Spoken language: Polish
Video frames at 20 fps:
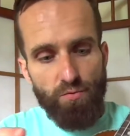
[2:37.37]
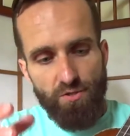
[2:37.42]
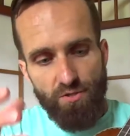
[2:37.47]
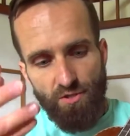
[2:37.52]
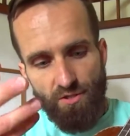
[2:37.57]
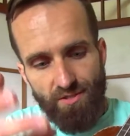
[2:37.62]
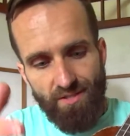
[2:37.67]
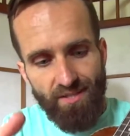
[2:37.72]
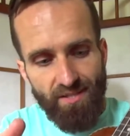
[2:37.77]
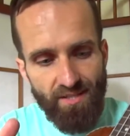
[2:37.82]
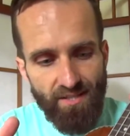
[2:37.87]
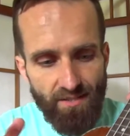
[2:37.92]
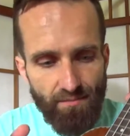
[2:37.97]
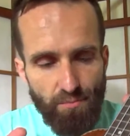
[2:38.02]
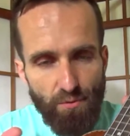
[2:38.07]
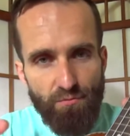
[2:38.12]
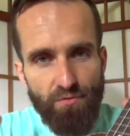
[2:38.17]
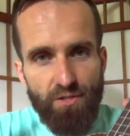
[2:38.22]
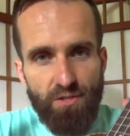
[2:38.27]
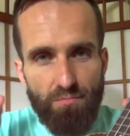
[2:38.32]
czyli takiej
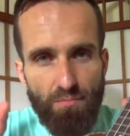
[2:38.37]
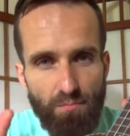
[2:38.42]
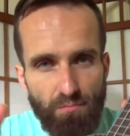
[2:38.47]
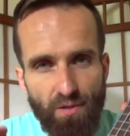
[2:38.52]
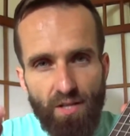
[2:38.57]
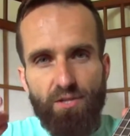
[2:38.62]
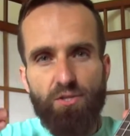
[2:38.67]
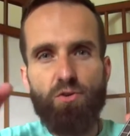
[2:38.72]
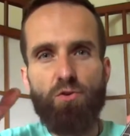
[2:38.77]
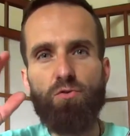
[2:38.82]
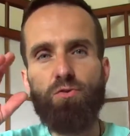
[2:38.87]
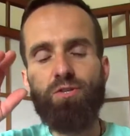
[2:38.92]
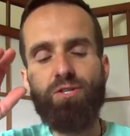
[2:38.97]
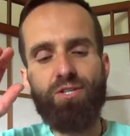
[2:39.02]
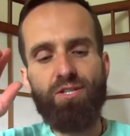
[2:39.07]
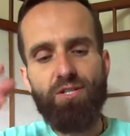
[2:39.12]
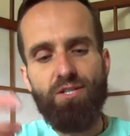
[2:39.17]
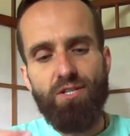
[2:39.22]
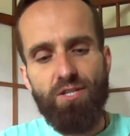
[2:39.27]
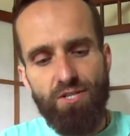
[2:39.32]
powiedzmy
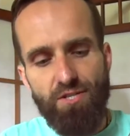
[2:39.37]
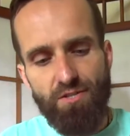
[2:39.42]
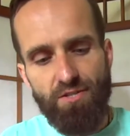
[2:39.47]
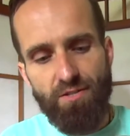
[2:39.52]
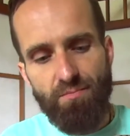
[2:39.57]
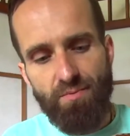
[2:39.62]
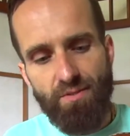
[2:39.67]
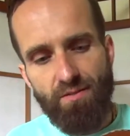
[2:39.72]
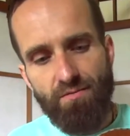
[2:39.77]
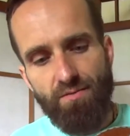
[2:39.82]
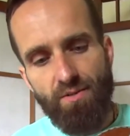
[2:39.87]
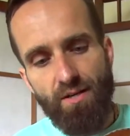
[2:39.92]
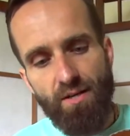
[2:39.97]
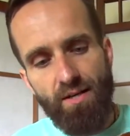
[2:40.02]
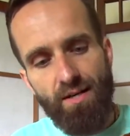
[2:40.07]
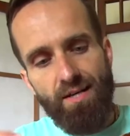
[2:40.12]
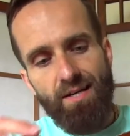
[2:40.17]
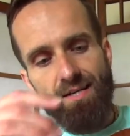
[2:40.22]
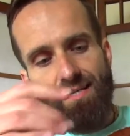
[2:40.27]
plecionki, liny, prawda?